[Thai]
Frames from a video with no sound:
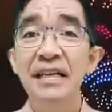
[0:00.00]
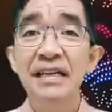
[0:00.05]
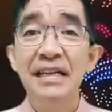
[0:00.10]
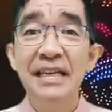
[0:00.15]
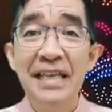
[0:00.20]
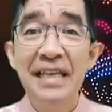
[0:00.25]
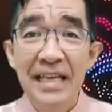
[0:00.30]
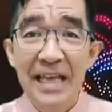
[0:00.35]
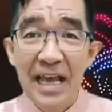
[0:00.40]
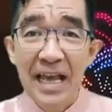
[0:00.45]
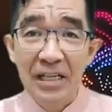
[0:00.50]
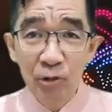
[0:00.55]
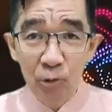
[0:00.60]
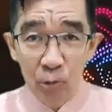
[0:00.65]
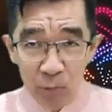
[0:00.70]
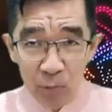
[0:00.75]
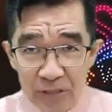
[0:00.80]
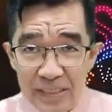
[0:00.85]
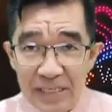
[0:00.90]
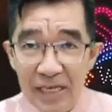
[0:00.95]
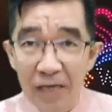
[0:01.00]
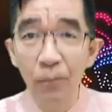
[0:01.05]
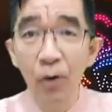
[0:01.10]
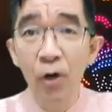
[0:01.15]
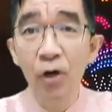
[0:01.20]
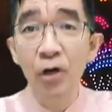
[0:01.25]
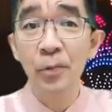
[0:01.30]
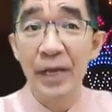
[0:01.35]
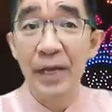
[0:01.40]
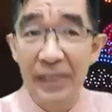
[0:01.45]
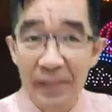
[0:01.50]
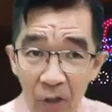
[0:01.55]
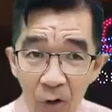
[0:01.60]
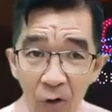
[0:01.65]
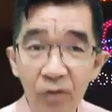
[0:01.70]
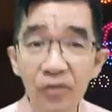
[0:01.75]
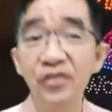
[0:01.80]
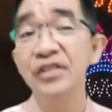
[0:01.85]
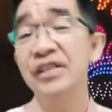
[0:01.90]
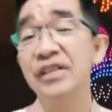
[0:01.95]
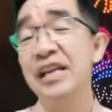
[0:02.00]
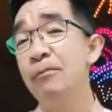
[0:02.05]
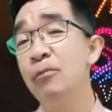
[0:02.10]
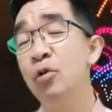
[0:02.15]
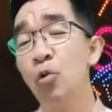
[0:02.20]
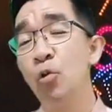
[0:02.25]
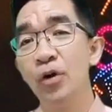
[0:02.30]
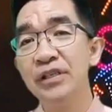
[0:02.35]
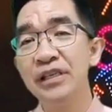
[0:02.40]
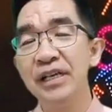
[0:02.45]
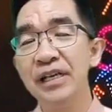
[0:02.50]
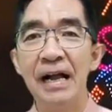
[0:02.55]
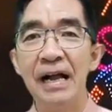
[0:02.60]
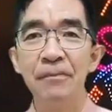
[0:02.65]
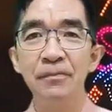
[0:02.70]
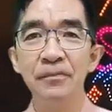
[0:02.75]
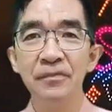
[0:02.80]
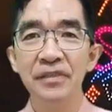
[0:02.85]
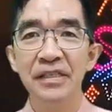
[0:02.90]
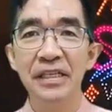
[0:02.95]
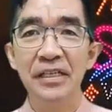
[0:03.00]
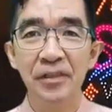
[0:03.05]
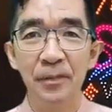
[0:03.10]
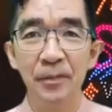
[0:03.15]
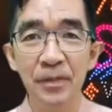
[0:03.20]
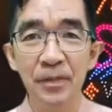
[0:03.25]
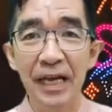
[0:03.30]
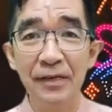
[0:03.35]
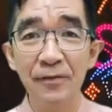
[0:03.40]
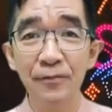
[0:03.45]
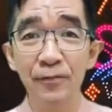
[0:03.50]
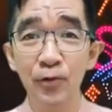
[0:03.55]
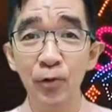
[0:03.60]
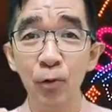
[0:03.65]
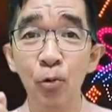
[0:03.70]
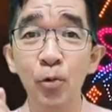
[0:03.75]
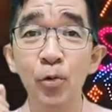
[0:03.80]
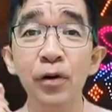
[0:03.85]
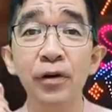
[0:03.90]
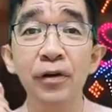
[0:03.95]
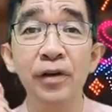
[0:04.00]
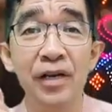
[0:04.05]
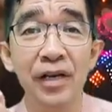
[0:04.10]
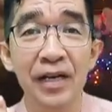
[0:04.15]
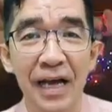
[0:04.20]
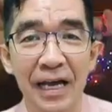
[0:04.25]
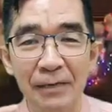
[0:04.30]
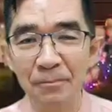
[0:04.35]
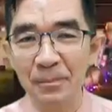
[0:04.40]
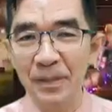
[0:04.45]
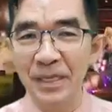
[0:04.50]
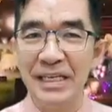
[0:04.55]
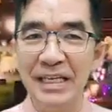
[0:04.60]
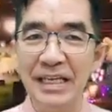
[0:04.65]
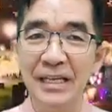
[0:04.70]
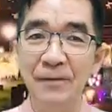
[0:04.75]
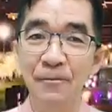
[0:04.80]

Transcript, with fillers: นี่แค่จุดเดียวบริเวณท้องสนามหลวงนะครับที่สำคัญสงกรานปีนี้